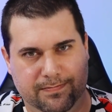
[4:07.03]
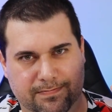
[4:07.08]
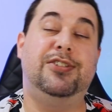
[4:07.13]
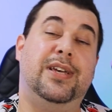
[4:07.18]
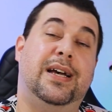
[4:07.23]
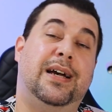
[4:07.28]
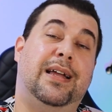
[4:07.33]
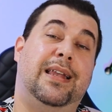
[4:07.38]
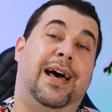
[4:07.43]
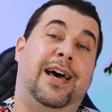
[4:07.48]

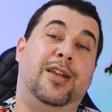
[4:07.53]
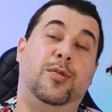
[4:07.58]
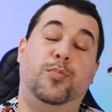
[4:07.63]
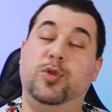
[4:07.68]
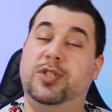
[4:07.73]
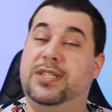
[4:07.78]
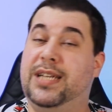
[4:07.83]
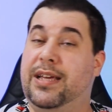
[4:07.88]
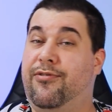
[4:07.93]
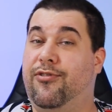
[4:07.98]
Isso é claro
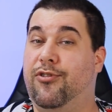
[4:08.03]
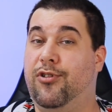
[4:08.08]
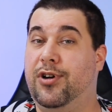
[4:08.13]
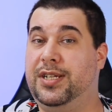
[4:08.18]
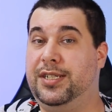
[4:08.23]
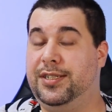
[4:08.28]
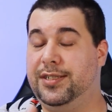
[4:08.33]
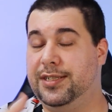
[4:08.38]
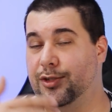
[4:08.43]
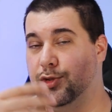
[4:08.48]
para os
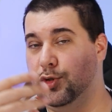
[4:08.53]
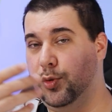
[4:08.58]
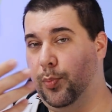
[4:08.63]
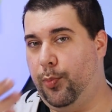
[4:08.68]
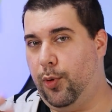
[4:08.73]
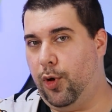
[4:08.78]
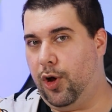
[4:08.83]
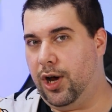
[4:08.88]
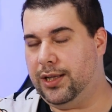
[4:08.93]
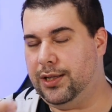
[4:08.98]
iPhones que
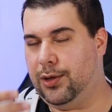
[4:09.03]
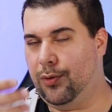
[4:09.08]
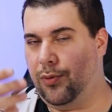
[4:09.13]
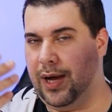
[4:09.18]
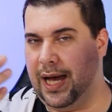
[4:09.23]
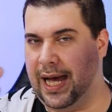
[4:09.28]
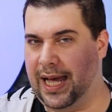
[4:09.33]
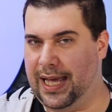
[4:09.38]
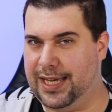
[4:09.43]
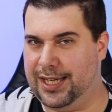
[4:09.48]

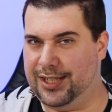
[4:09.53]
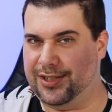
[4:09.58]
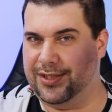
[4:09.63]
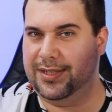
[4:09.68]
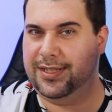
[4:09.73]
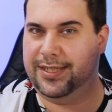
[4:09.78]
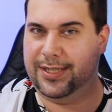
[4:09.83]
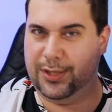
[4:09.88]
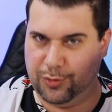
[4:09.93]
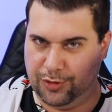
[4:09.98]
suportam a
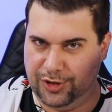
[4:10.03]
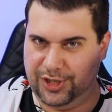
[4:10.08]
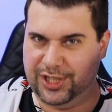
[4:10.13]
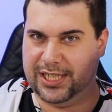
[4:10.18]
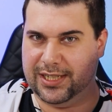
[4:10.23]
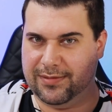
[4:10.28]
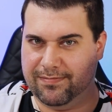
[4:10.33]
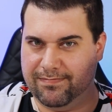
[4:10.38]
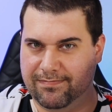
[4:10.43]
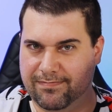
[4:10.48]
rede
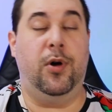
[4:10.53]
5G.